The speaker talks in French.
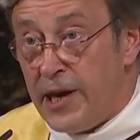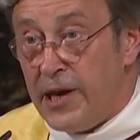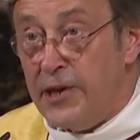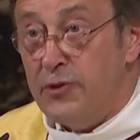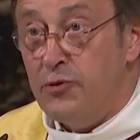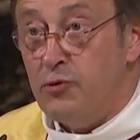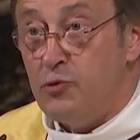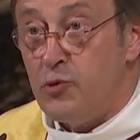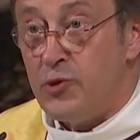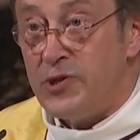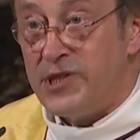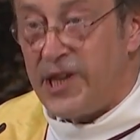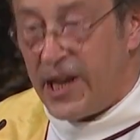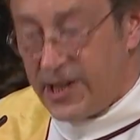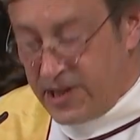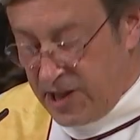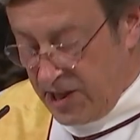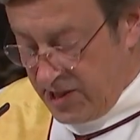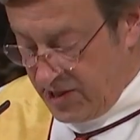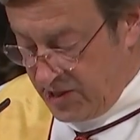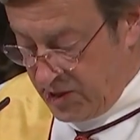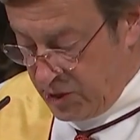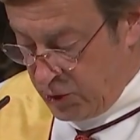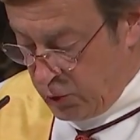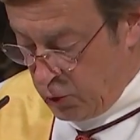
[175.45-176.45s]
et nous
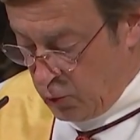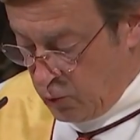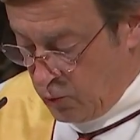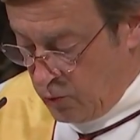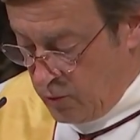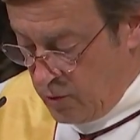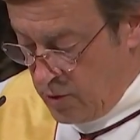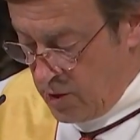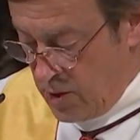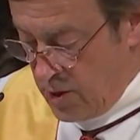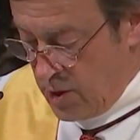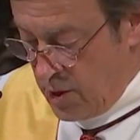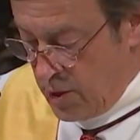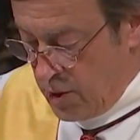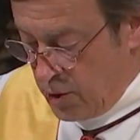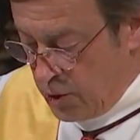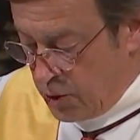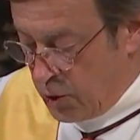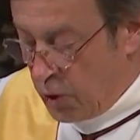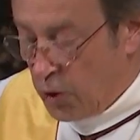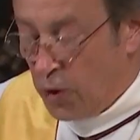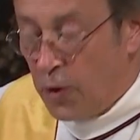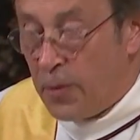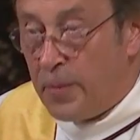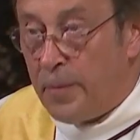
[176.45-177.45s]
attestons
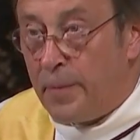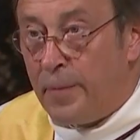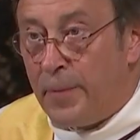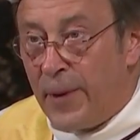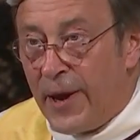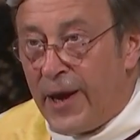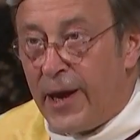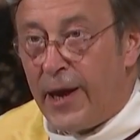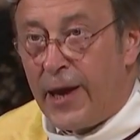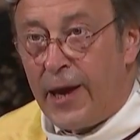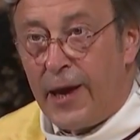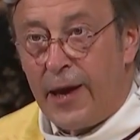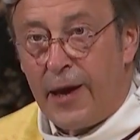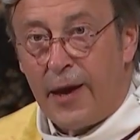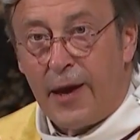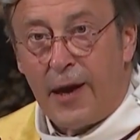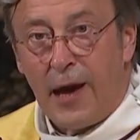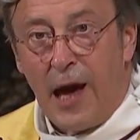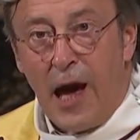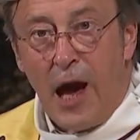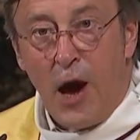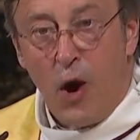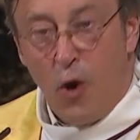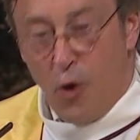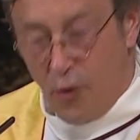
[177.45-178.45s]
que le Père
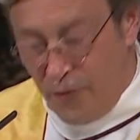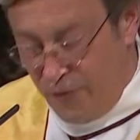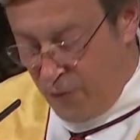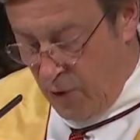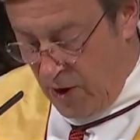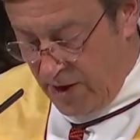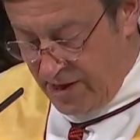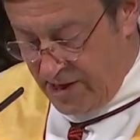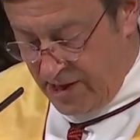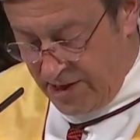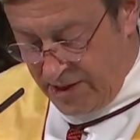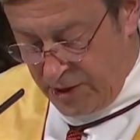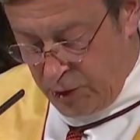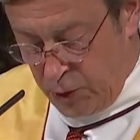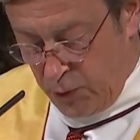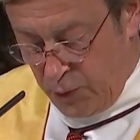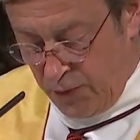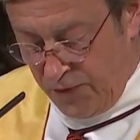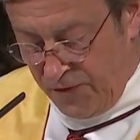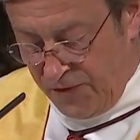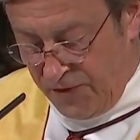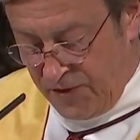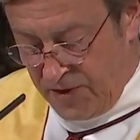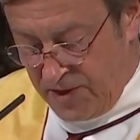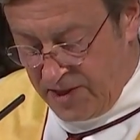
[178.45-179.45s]
a envoyé
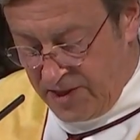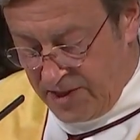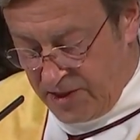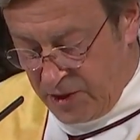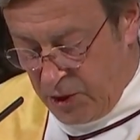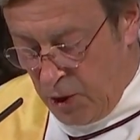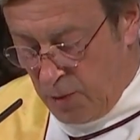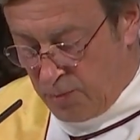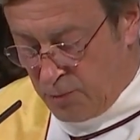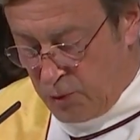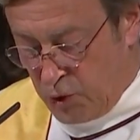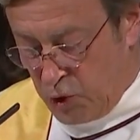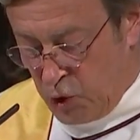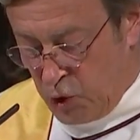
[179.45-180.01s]
son Fils comme